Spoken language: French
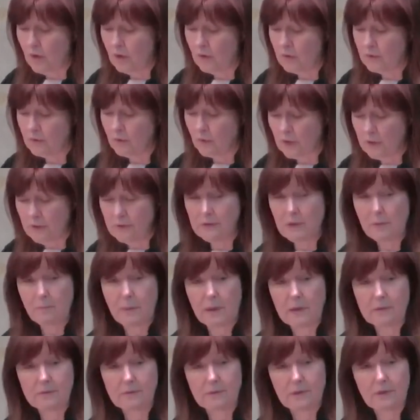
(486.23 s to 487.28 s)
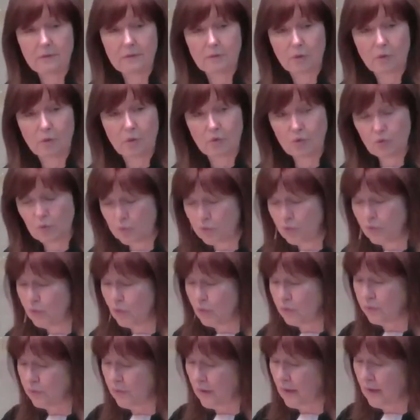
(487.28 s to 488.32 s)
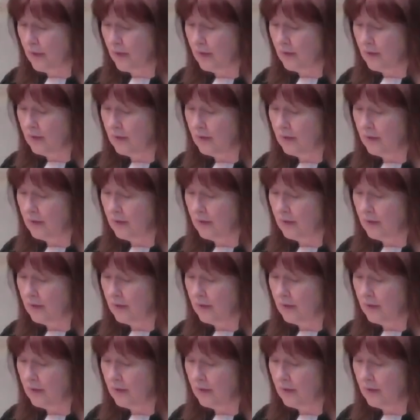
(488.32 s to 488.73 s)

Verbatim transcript: ce qui s'est passé, ce que nous pouvons faire.